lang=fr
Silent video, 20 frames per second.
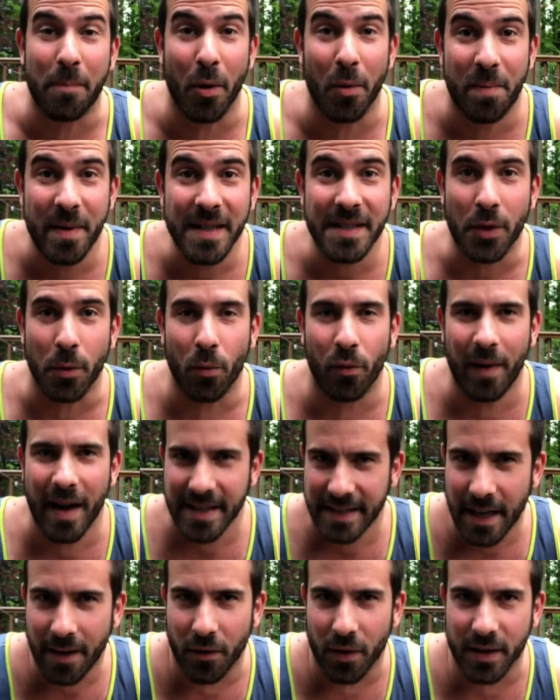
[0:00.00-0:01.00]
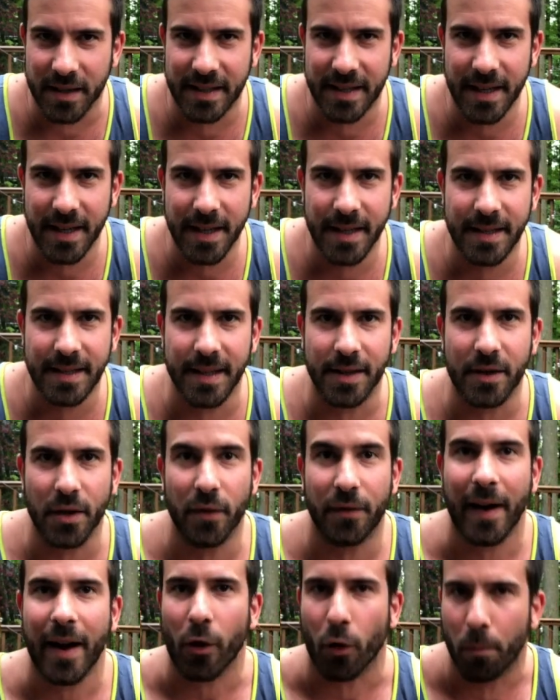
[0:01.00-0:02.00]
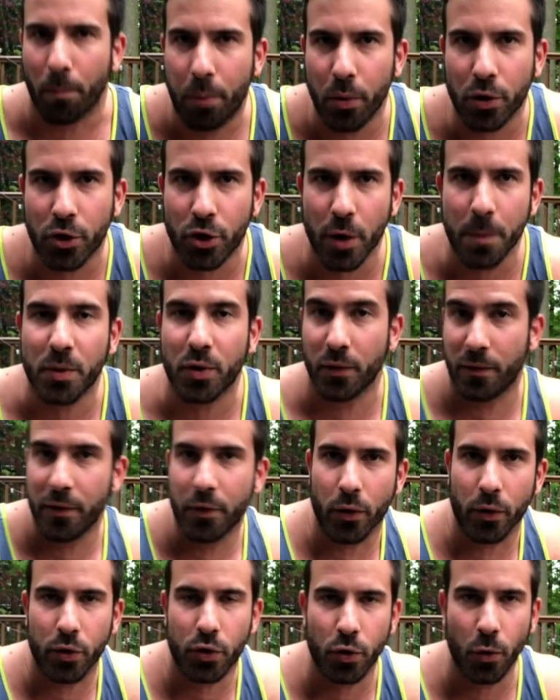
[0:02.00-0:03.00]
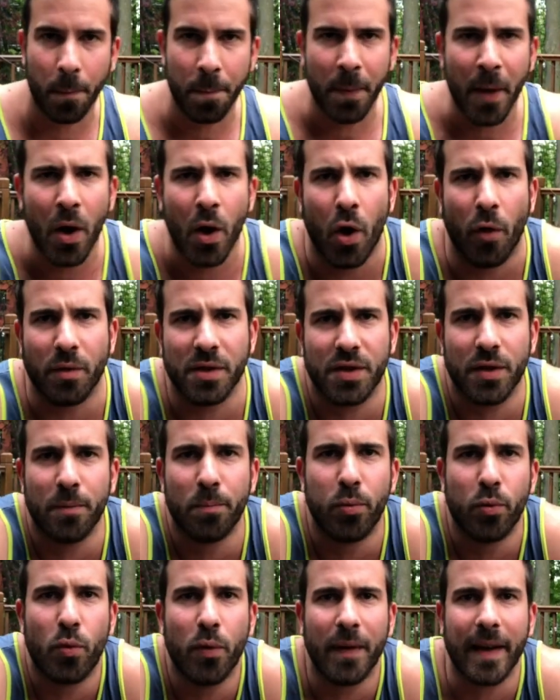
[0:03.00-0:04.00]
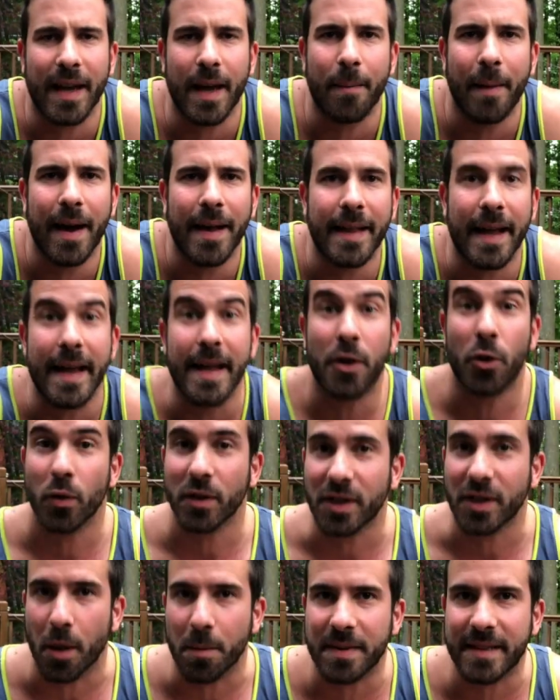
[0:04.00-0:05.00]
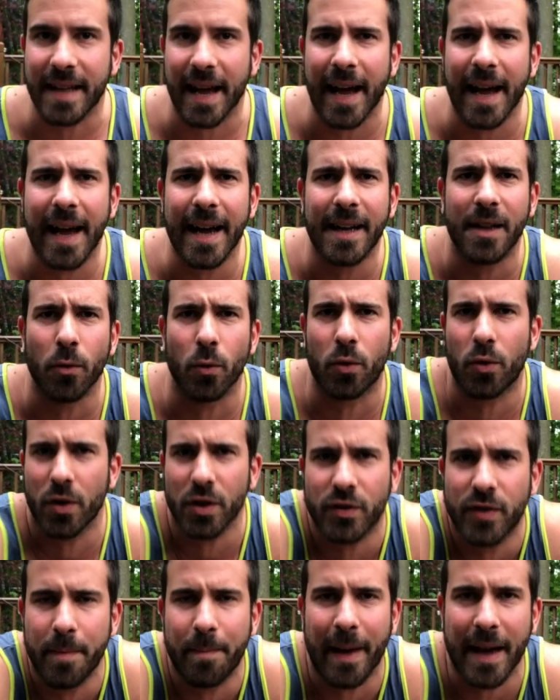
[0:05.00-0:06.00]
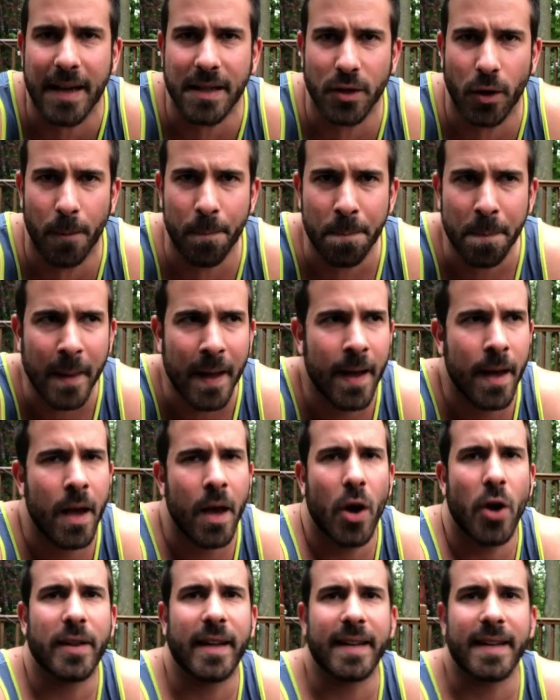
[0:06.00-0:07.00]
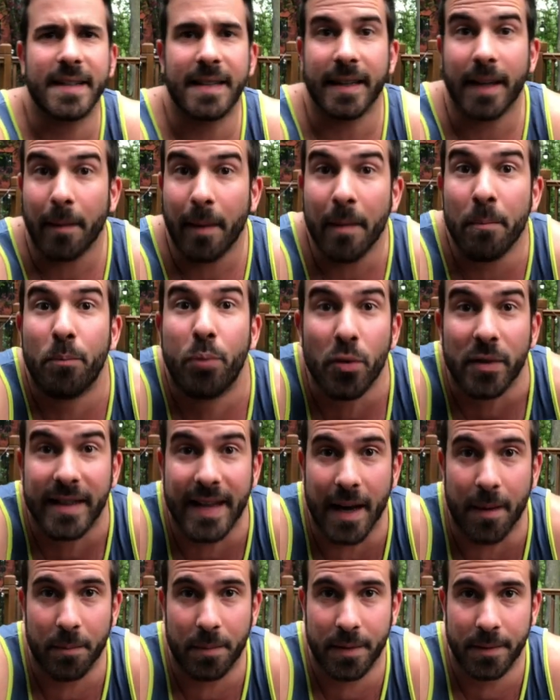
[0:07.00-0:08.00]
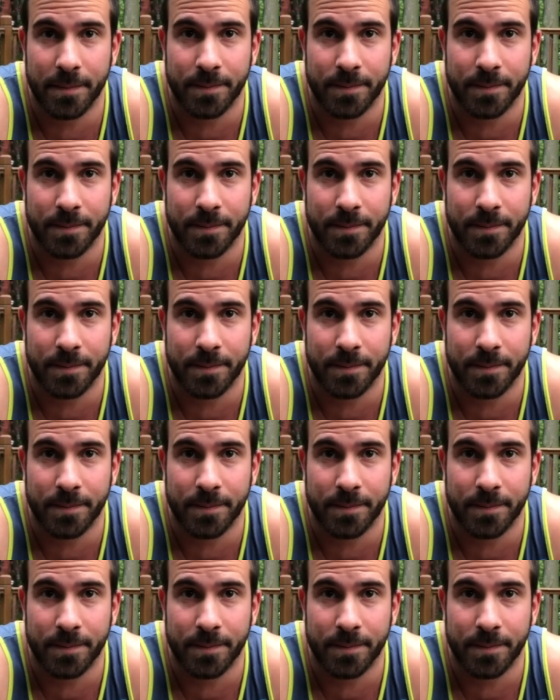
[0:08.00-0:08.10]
les burpees, c'est un mouvement assez avancé, c'est de faire un push-up suivi d'un saut. On voit ça beaucoup fréquemment dans les courses obstacles, au CrossFit par exemple, euh, dans des entraînements bootcamp.